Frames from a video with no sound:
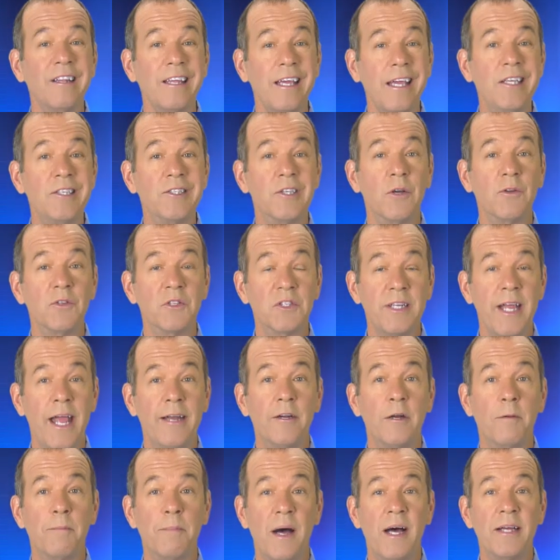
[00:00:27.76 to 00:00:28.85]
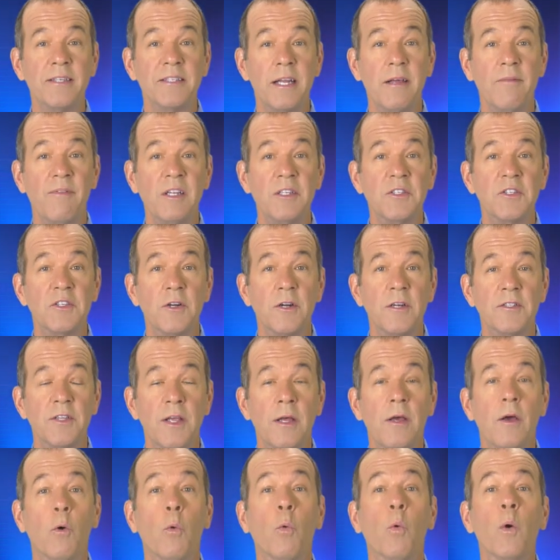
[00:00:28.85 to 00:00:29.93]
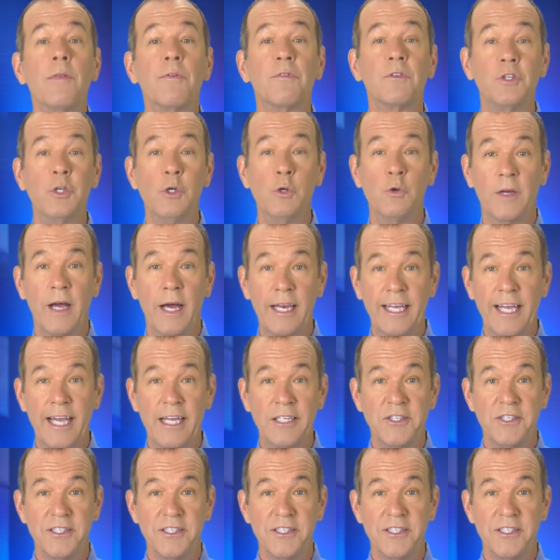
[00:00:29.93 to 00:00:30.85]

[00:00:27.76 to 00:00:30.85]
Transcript: agli inserti ISO convenzionali con due taglienti.